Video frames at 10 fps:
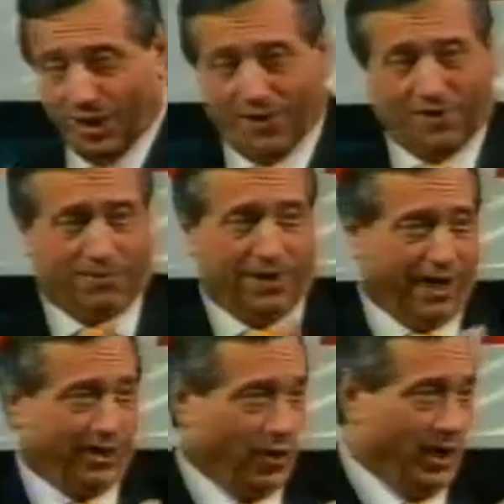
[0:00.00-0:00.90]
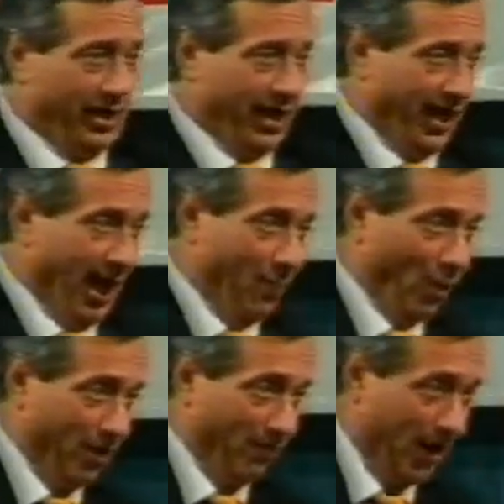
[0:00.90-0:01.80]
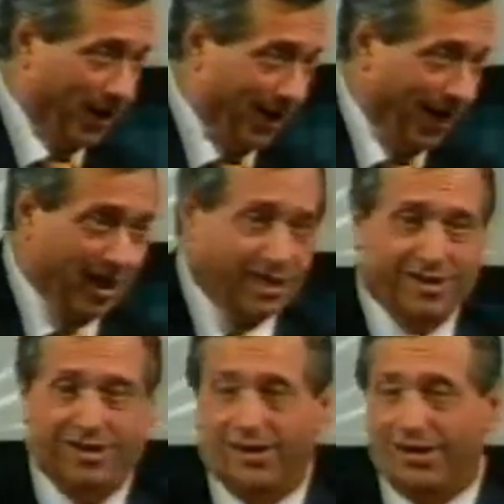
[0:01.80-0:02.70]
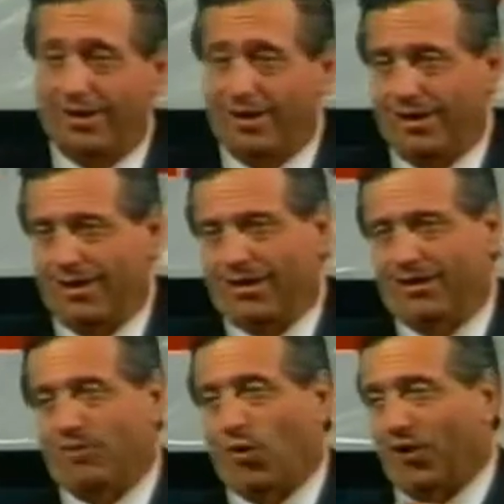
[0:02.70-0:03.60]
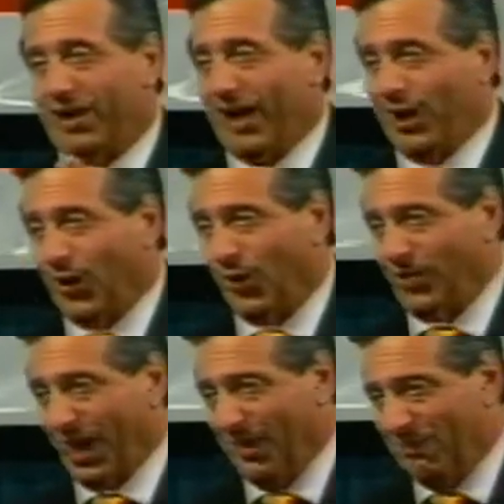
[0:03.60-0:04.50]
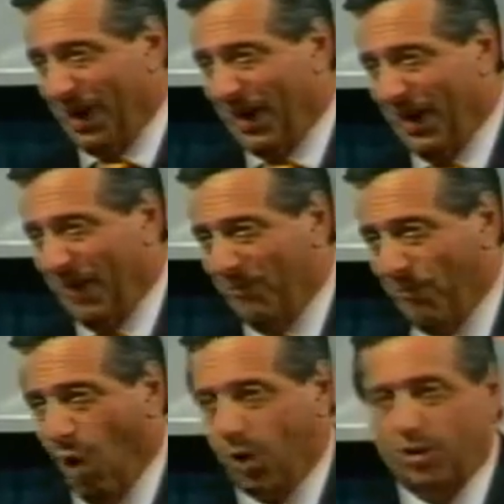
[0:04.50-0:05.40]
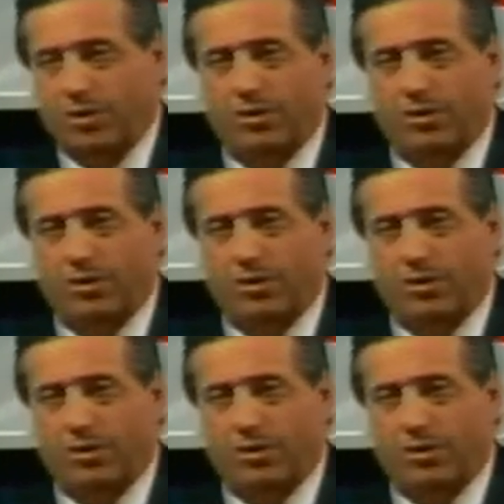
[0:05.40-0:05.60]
l'avrebbe detto e le dirà poi Maria, mio fratello non sarebbe morto.